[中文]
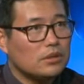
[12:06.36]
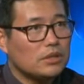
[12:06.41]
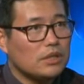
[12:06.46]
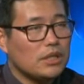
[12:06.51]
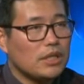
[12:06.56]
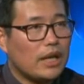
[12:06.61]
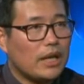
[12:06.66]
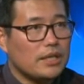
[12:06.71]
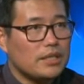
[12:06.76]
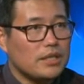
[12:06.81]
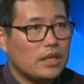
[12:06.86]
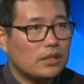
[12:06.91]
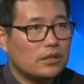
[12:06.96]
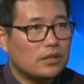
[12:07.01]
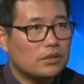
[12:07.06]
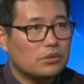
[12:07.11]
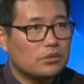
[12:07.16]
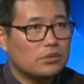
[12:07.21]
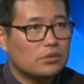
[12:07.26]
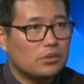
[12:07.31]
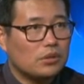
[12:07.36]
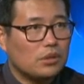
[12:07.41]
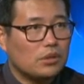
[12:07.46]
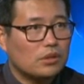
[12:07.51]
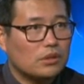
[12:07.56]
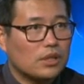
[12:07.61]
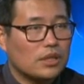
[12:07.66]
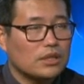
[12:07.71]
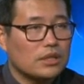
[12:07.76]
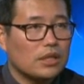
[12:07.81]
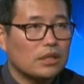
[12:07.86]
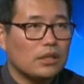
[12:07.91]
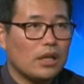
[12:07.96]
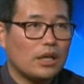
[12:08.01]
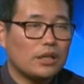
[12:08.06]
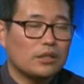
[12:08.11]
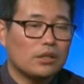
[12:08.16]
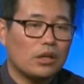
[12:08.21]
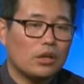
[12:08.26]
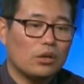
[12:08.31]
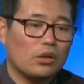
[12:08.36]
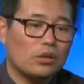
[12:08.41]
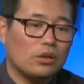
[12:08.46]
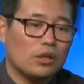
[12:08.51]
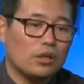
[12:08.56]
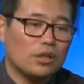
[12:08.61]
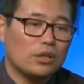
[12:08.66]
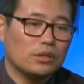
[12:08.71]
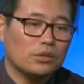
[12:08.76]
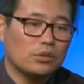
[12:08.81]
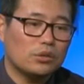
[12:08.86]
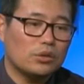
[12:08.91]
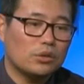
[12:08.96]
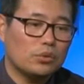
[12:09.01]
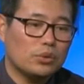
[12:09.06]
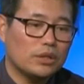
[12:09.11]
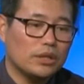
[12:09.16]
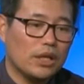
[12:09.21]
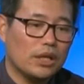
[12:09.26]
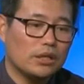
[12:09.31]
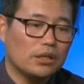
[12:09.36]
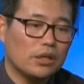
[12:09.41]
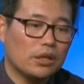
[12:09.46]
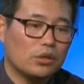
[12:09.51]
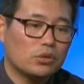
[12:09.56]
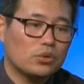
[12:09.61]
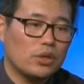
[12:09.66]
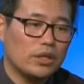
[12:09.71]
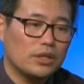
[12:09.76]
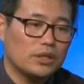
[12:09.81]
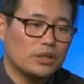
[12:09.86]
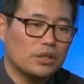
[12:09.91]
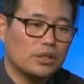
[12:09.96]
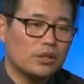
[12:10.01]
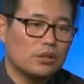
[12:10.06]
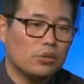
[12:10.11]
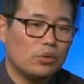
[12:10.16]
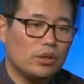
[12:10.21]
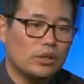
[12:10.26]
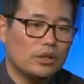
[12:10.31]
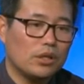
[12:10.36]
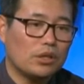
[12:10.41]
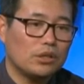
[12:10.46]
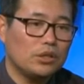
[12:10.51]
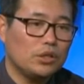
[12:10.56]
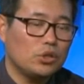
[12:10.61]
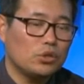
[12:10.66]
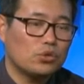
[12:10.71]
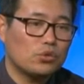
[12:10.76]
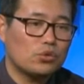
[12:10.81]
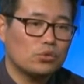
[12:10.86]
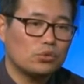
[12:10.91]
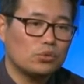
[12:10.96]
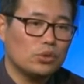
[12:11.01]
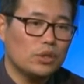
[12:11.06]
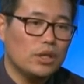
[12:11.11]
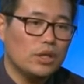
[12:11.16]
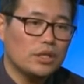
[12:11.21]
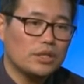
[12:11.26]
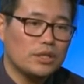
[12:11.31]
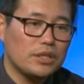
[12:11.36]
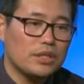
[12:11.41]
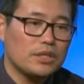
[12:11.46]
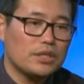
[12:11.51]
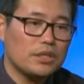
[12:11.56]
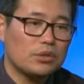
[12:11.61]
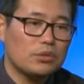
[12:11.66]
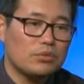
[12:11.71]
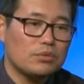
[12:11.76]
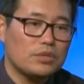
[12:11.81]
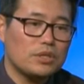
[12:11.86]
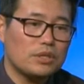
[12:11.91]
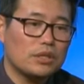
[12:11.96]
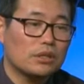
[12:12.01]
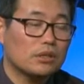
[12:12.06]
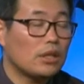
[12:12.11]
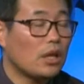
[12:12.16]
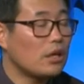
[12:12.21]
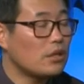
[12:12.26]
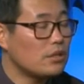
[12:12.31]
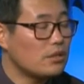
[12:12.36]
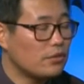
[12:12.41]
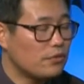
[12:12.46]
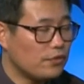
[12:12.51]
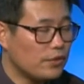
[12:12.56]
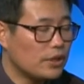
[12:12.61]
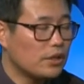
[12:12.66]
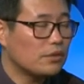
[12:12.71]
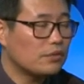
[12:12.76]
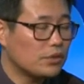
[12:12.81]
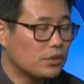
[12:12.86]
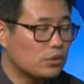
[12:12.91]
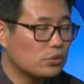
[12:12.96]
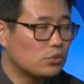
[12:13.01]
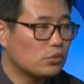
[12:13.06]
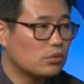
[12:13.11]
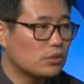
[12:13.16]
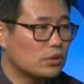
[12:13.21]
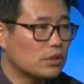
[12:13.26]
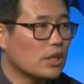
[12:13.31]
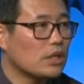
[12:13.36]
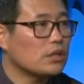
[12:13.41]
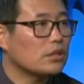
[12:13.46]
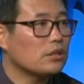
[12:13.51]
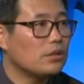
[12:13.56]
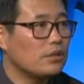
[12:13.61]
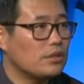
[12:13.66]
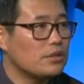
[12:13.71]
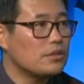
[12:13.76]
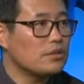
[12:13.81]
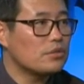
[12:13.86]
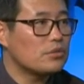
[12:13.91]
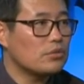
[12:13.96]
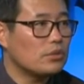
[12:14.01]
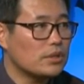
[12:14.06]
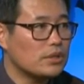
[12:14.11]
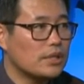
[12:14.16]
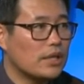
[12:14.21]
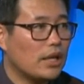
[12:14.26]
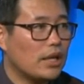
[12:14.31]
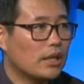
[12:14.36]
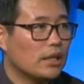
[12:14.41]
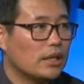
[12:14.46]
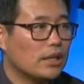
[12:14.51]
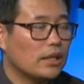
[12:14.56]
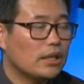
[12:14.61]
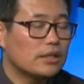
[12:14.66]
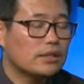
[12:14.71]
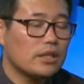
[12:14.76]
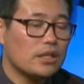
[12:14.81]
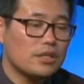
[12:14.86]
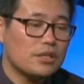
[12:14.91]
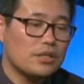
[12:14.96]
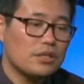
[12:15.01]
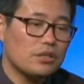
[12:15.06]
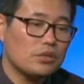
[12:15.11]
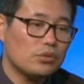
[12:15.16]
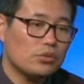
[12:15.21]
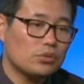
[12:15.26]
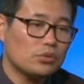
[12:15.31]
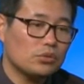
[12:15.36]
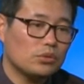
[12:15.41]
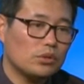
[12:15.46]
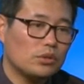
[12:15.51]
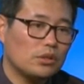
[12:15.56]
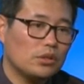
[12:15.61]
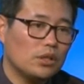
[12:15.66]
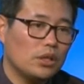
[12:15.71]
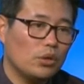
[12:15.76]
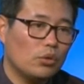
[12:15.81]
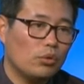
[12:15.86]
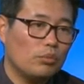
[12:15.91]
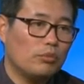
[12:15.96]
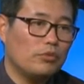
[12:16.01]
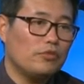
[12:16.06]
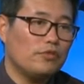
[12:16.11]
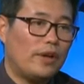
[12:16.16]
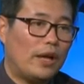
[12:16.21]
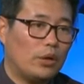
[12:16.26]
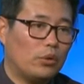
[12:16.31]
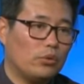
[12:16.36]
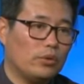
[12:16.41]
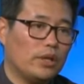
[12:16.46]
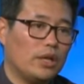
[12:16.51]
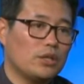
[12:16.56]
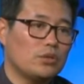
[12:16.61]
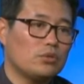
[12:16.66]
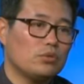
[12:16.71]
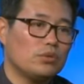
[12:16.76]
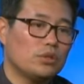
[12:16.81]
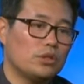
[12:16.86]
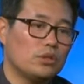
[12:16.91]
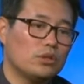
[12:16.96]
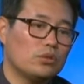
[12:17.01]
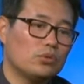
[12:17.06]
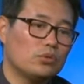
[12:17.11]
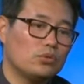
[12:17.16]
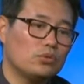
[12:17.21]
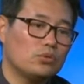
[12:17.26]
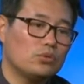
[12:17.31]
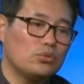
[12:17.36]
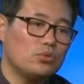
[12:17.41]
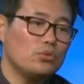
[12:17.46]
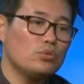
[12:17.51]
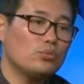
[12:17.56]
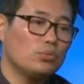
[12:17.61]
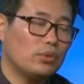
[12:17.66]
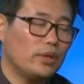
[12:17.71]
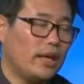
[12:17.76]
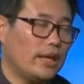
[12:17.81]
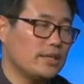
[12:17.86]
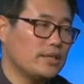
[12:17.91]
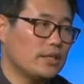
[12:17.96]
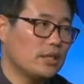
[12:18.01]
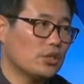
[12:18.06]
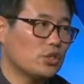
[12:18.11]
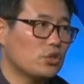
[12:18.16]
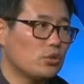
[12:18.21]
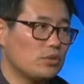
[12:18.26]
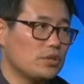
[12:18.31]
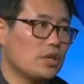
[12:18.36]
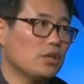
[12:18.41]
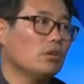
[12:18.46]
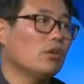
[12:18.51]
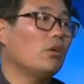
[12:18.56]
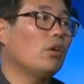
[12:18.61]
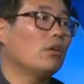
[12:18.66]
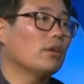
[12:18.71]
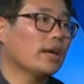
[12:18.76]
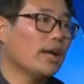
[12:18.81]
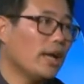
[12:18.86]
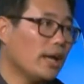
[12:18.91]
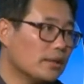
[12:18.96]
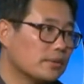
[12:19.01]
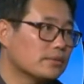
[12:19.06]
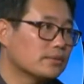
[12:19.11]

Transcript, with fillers: 这来讲呢，就说刚才谈到很多人会谈到传承、谈到艺术这些东西呢，当然是非常非常重要，它是核心所在。但是就是说，我们返回来作为一个剧目来讲，首先要好看，